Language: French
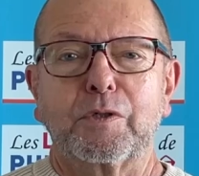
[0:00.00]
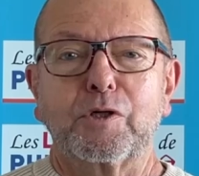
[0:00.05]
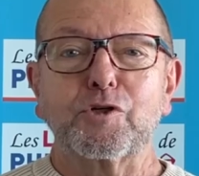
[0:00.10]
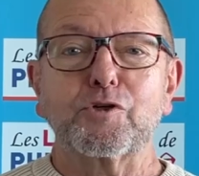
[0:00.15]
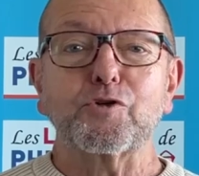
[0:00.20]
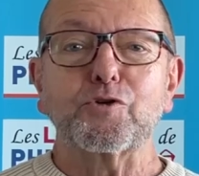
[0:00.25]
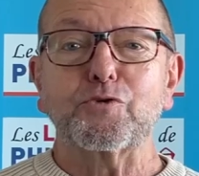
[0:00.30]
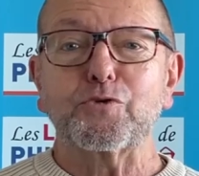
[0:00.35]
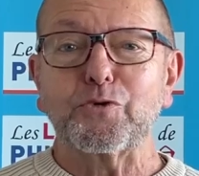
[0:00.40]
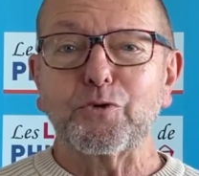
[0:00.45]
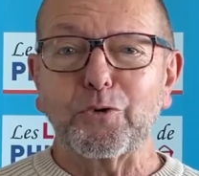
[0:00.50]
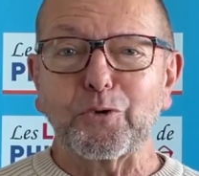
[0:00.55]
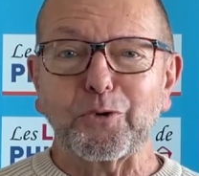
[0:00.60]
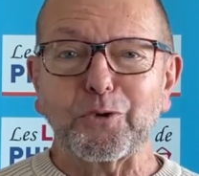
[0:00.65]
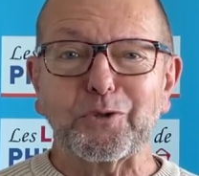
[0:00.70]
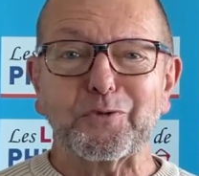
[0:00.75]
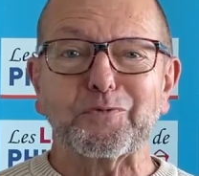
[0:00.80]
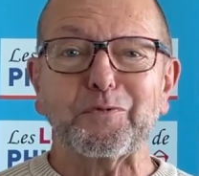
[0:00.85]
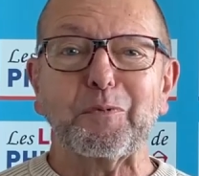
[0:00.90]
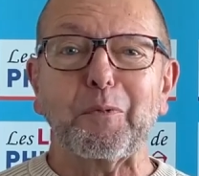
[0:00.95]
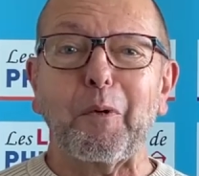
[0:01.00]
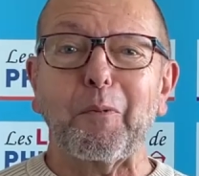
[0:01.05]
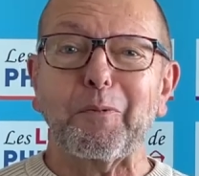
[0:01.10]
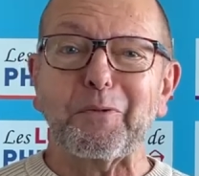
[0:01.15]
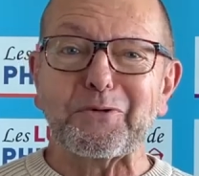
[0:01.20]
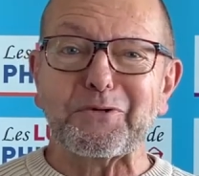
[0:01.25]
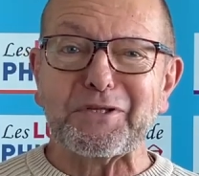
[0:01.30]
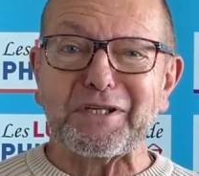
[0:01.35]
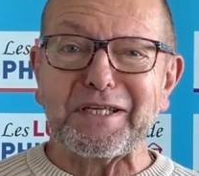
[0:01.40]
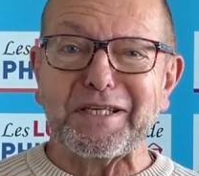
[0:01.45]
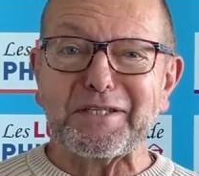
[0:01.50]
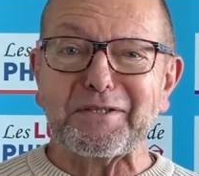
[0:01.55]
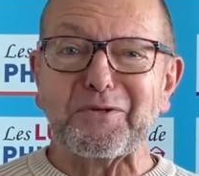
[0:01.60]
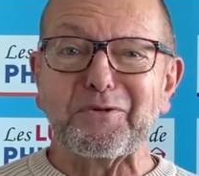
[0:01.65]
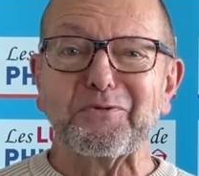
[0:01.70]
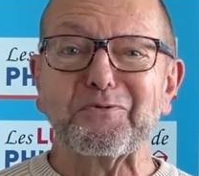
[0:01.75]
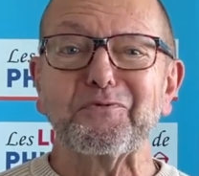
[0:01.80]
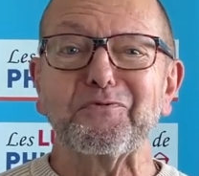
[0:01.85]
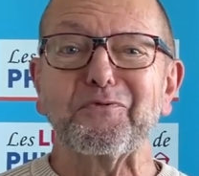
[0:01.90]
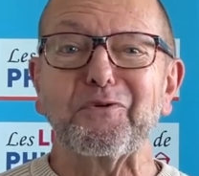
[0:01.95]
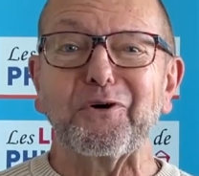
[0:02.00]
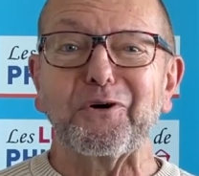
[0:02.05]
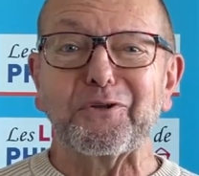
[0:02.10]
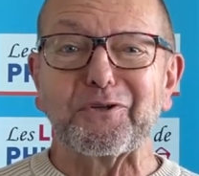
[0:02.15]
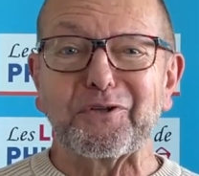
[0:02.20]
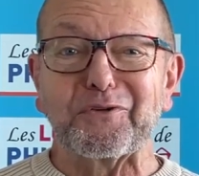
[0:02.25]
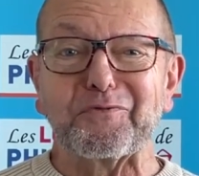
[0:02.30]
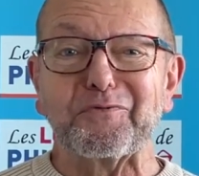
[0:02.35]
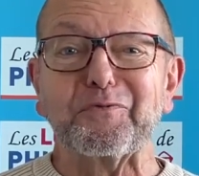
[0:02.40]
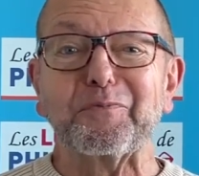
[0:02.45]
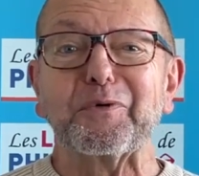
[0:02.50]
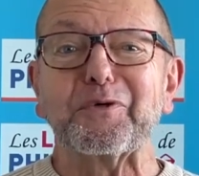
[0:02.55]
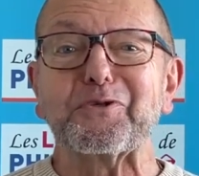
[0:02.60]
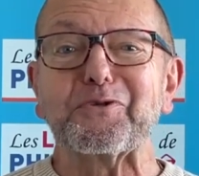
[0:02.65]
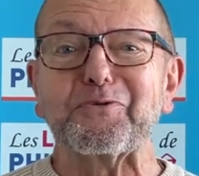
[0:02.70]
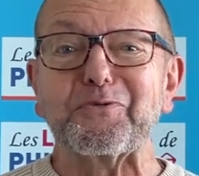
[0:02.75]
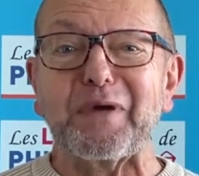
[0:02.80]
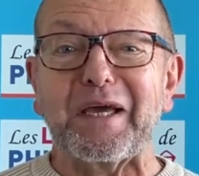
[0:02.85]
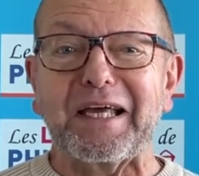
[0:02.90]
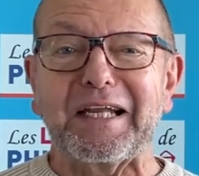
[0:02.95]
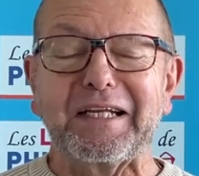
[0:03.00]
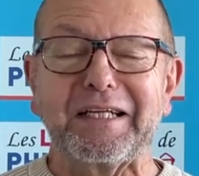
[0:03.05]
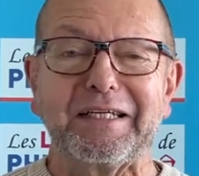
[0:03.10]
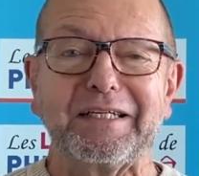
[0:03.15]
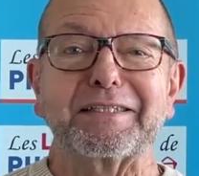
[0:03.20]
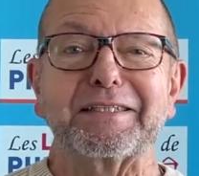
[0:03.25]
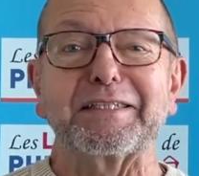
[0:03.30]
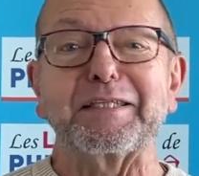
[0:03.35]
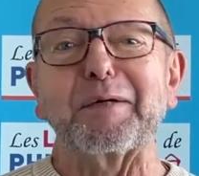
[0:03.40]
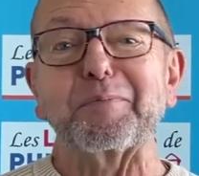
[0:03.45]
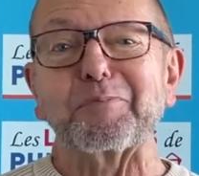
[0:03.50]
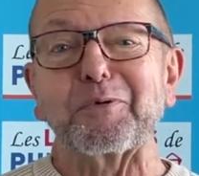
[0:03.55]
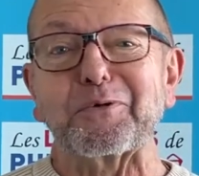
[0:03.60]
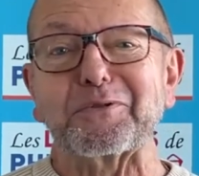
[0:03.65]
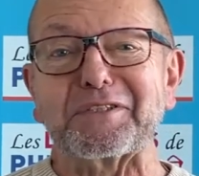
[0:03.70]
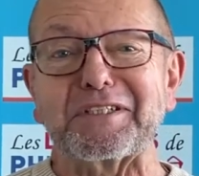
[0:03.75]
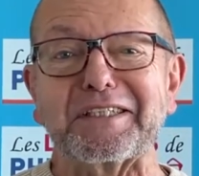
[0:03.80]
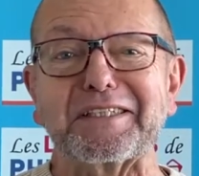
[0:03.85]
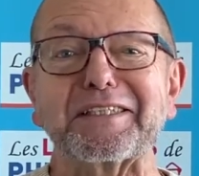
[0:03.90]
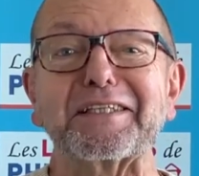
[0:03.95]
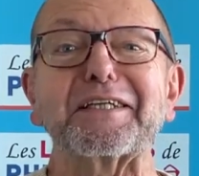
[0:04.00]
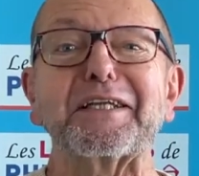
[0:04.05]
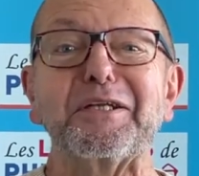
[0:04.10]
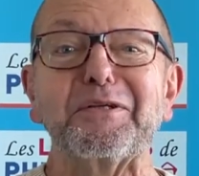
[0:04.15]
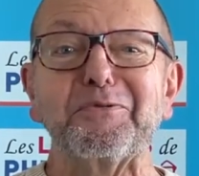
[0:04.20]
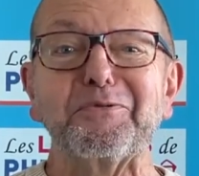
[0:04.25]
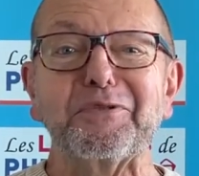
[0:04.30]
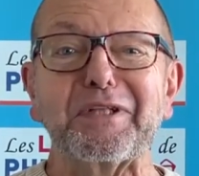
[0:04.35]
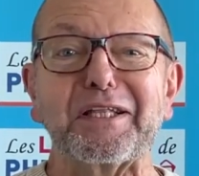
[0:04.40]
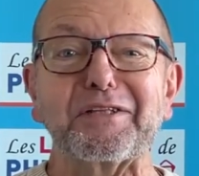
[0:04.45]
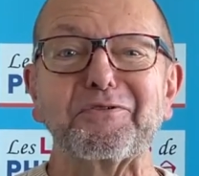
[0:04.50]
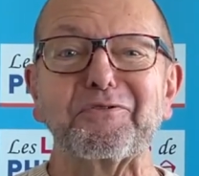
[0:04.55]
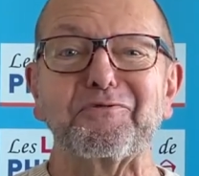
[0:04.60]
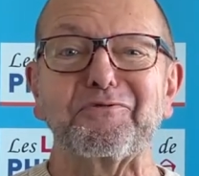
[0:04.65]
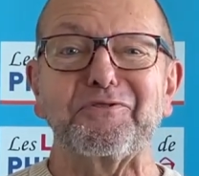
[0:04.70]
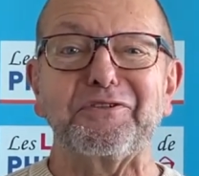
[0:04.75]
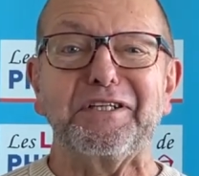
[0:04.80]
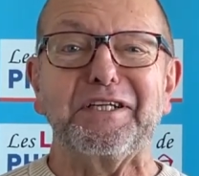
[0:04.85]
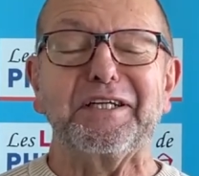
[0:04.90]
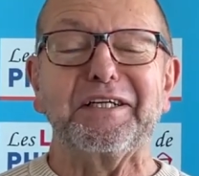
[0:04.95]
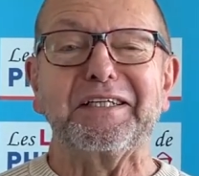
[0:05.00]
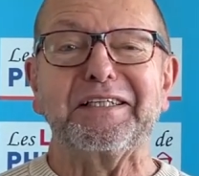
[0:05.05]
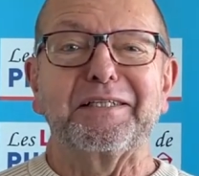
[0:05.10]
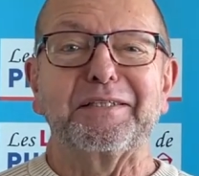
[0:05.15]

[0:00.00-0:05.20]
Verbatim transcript: Je suis heureux de vous proposer ce nouveau rendez-vous mensuel qui a pour titre Les lunettes de fil.